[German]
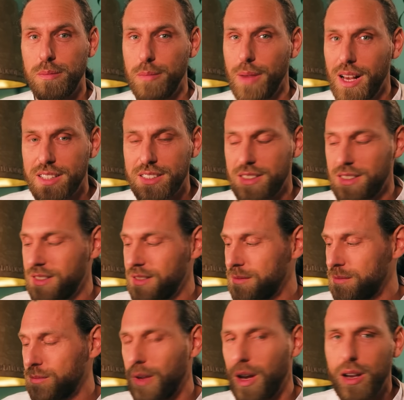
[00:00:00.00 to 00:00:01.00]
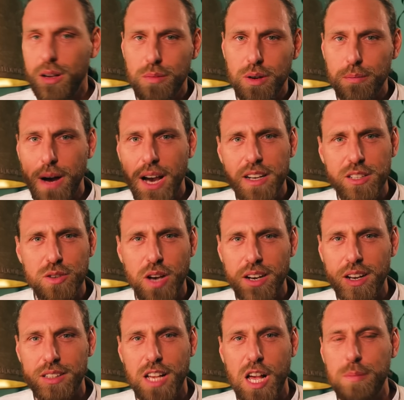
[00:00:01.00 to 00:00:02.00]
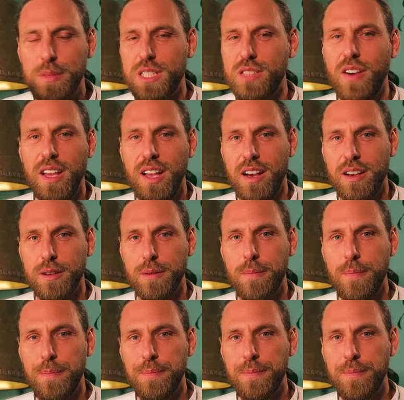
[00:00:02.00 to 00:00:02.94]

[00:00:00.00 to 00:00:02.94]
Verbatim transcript: Mehr als immer beide so anderthalb bis zwei Jahre.